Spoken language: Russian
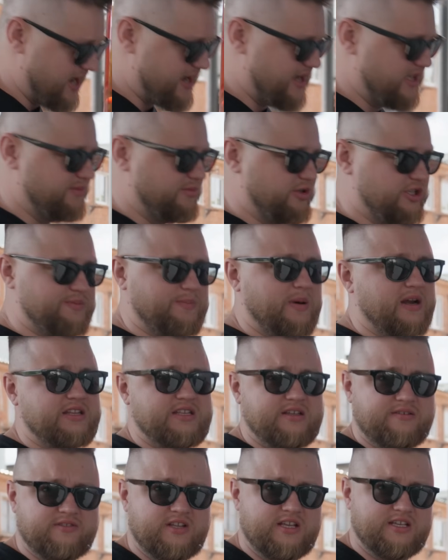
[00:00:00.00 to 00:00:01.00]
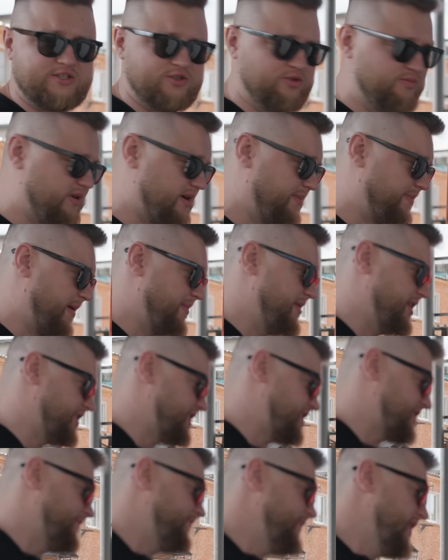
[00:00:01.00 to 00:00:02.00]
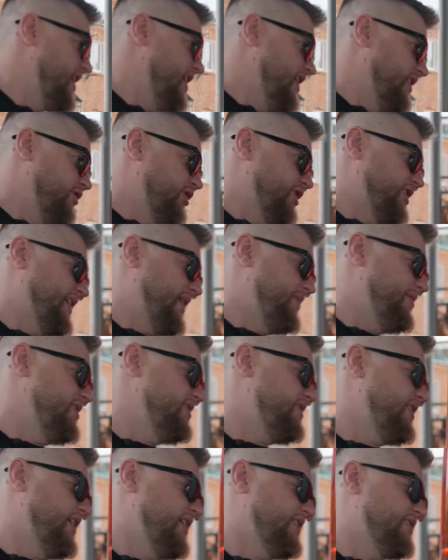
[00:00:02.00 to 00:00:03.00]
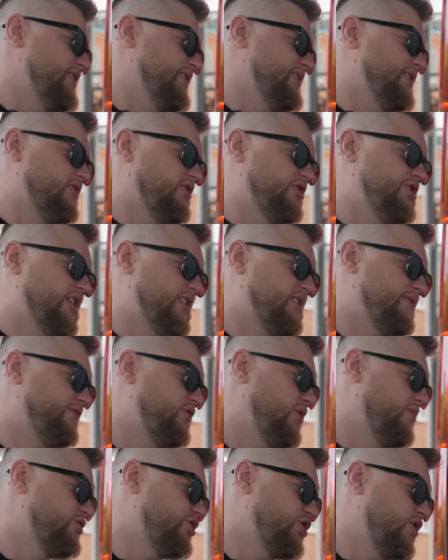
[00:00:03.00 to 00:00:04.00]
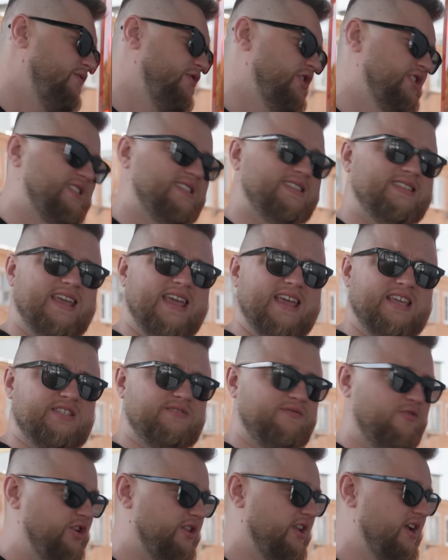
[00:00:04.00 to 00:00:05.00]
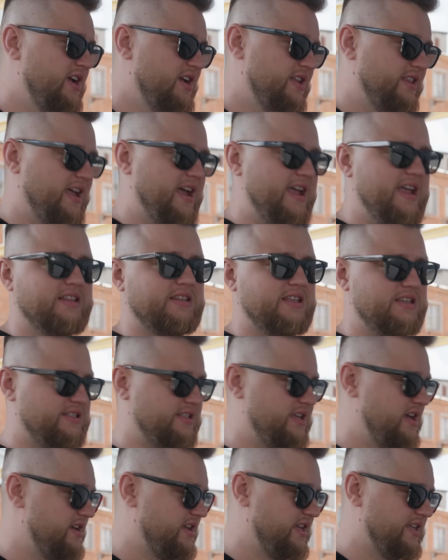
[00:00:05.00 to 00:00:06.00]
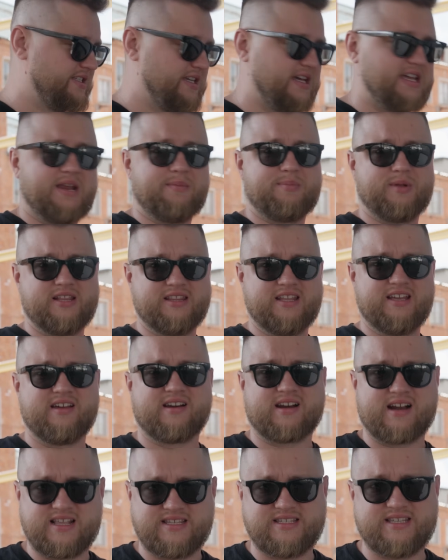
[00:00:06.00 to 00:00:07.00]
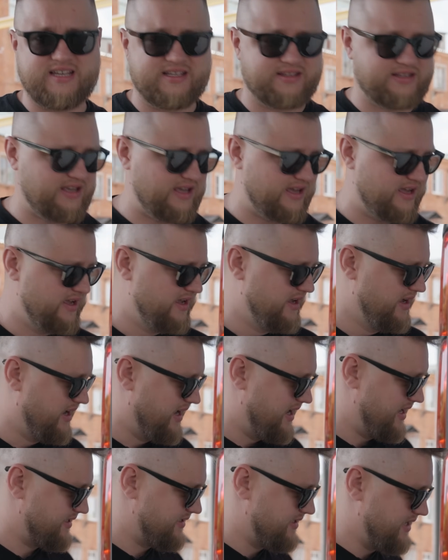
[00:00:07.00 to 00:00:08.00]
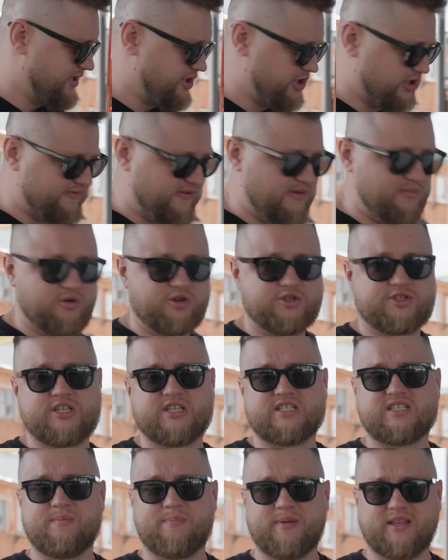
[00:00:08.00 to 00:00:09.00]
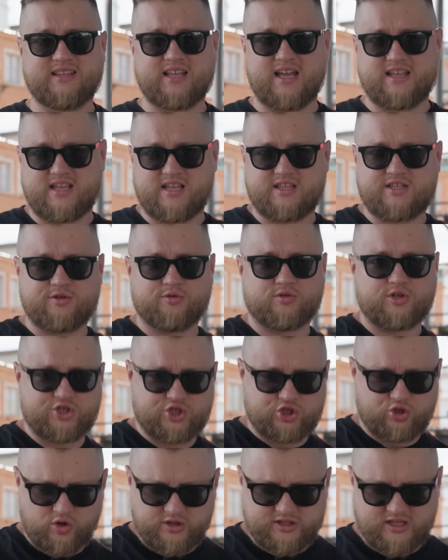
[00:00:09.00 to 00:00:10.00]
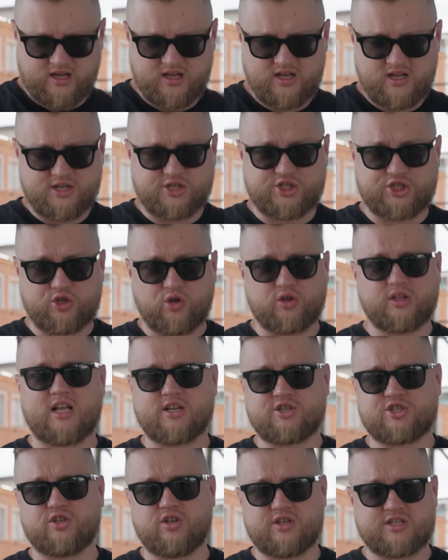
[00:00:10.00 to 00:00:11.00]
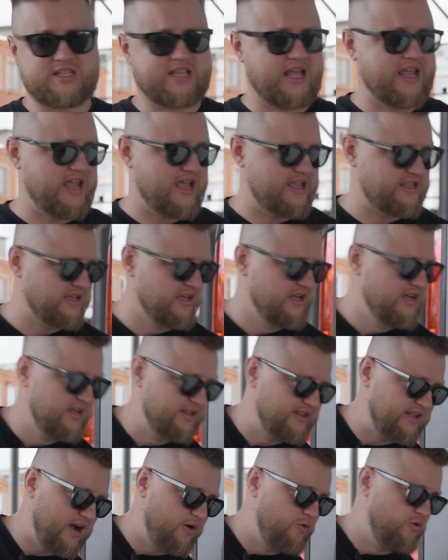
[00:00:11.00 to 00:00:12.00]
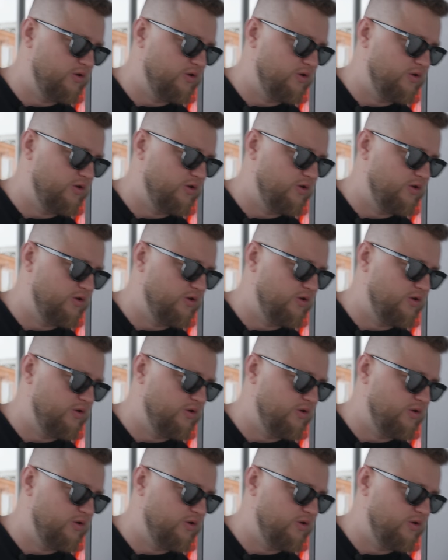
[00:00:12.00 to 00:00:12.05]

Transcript: какая-нибудь спортивная сумка поместится. Но самое интересное заключается в том, что вот здесь вот, на этой стенке, закреплены розетки. А значит, вы можете запитать отсюда что-то, что должно стоять на